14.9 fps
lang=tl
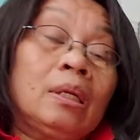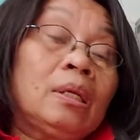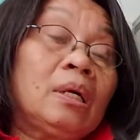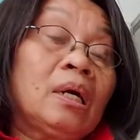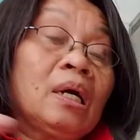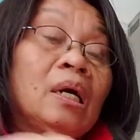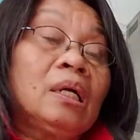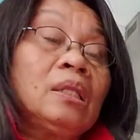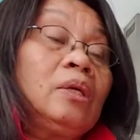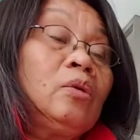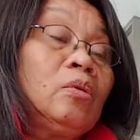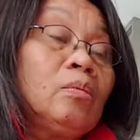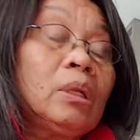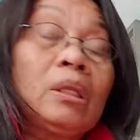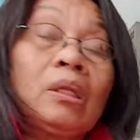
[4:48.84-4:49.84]
Nangangati
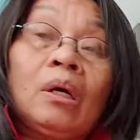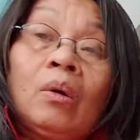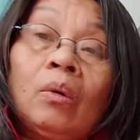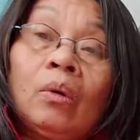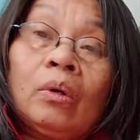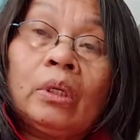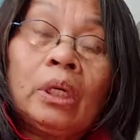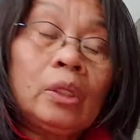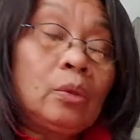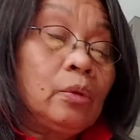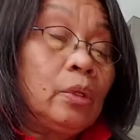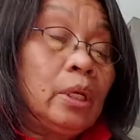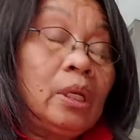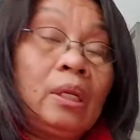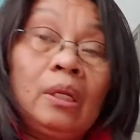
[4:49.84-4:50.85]
yung mata ko, ito
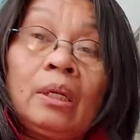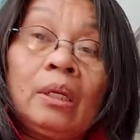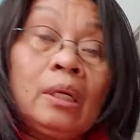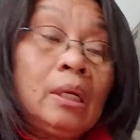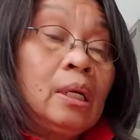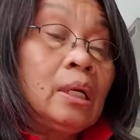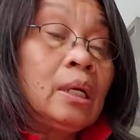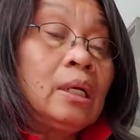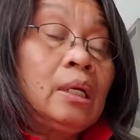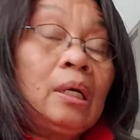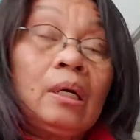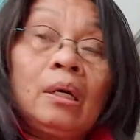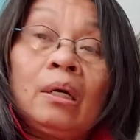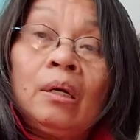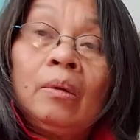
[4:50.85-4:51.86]
din.
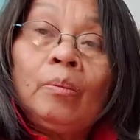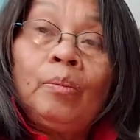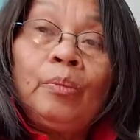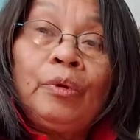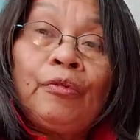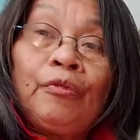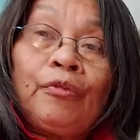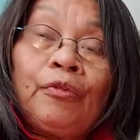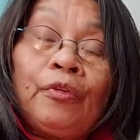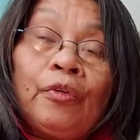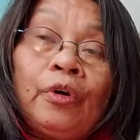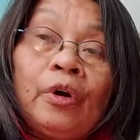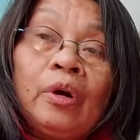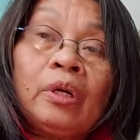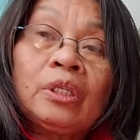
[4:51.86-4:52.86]
Kaya,
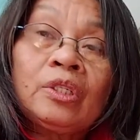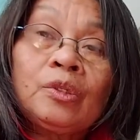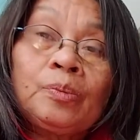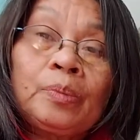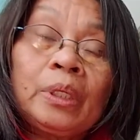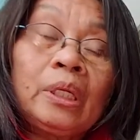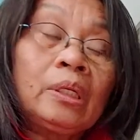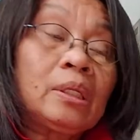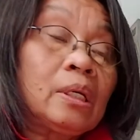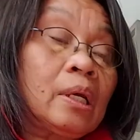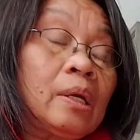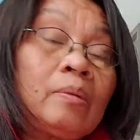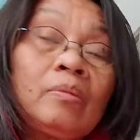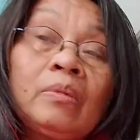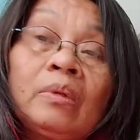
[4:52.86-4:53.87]
before
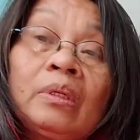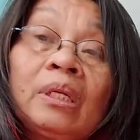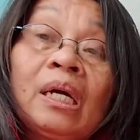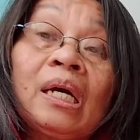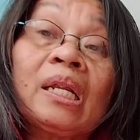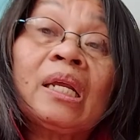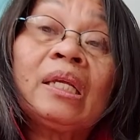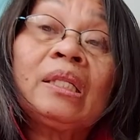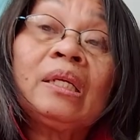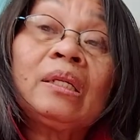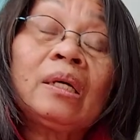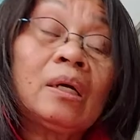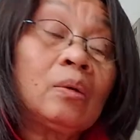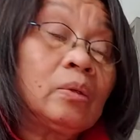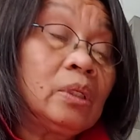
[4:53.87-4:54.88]
springtime, nakaready
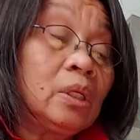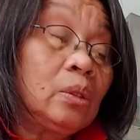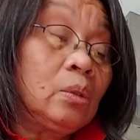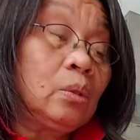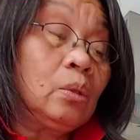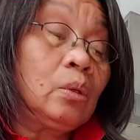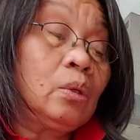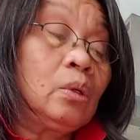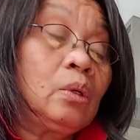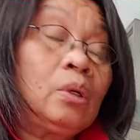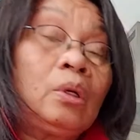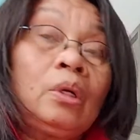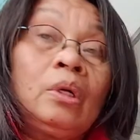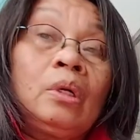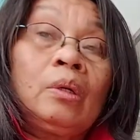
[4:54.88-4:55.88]
na ako nito.
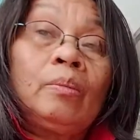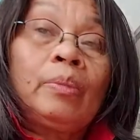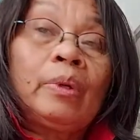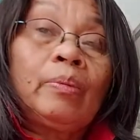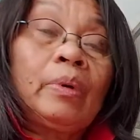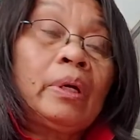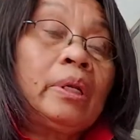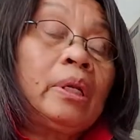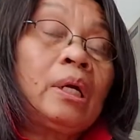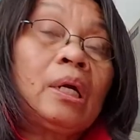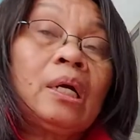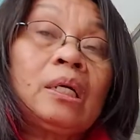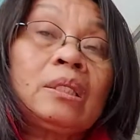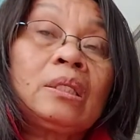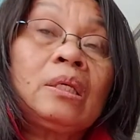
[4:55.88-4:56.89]
Regana
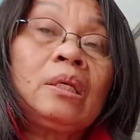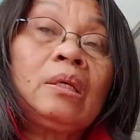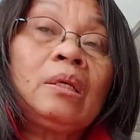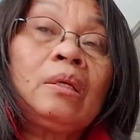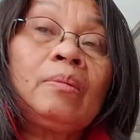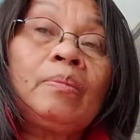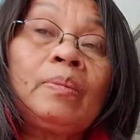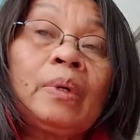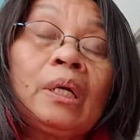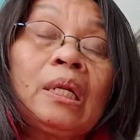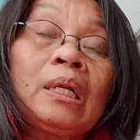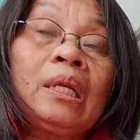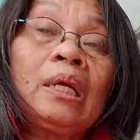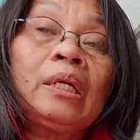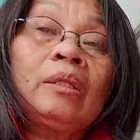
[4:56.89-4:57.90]
kasi pag
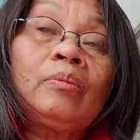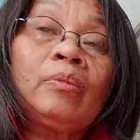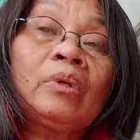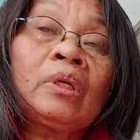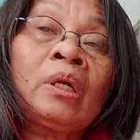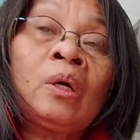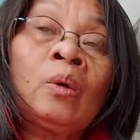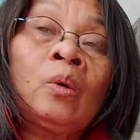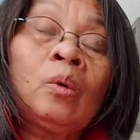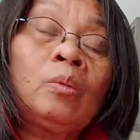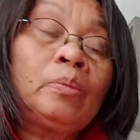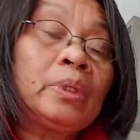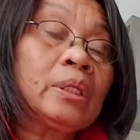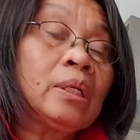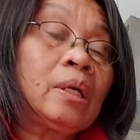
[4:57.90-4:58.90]
late mo na
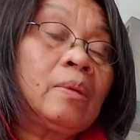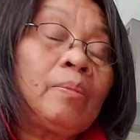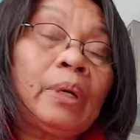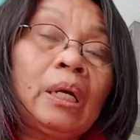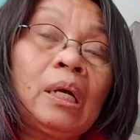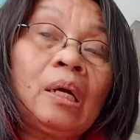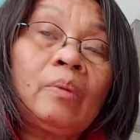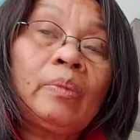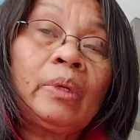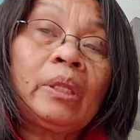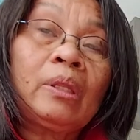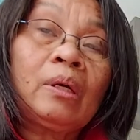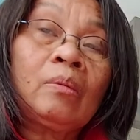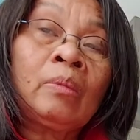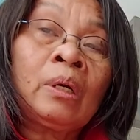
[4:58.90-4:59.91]
uumpisan paggamit
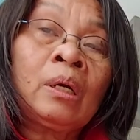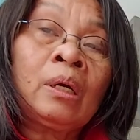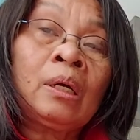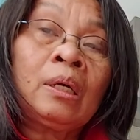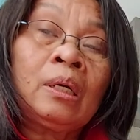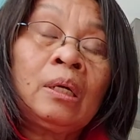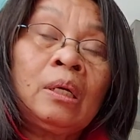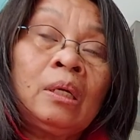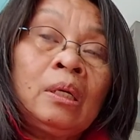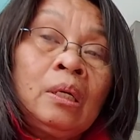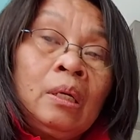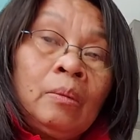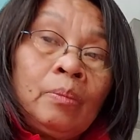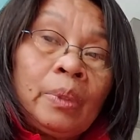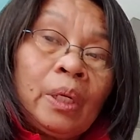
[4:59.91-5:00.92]
ng mga
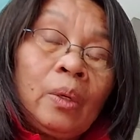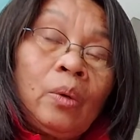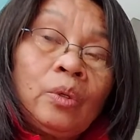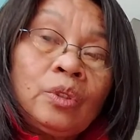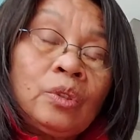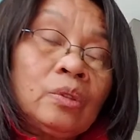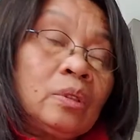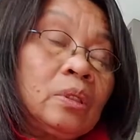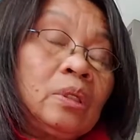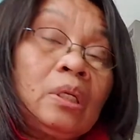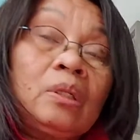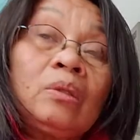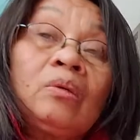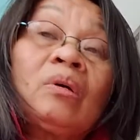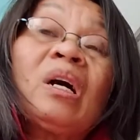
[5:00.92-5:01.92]
precautions na
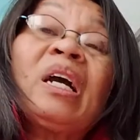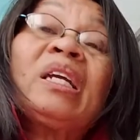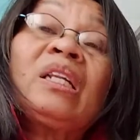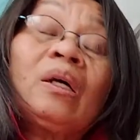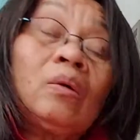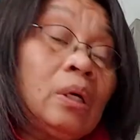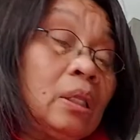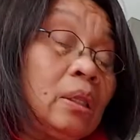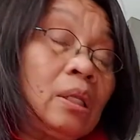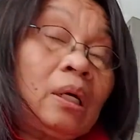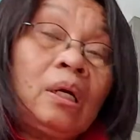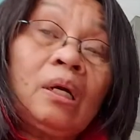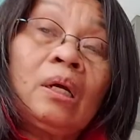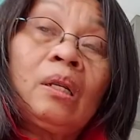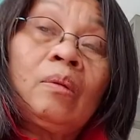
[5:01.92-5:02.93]
ito, ay naku ang
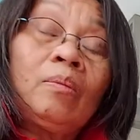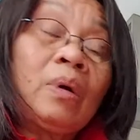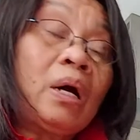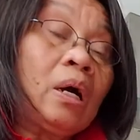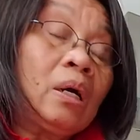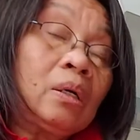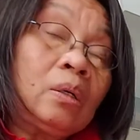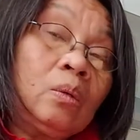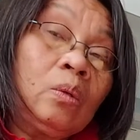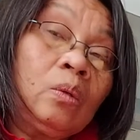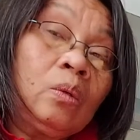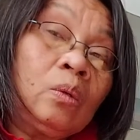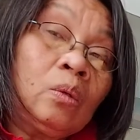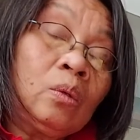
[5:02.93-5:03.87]
tagal bago